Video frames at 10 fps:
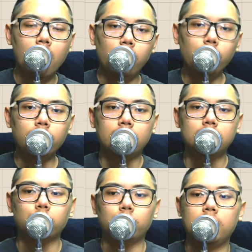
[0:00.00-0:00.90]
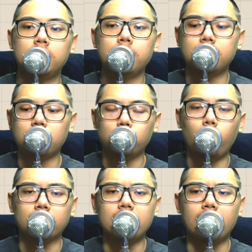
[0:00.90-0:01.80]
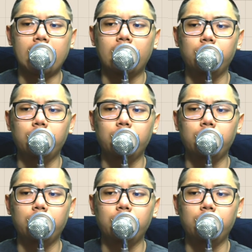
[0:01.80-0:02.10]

绿能的主题基本上就是往上看，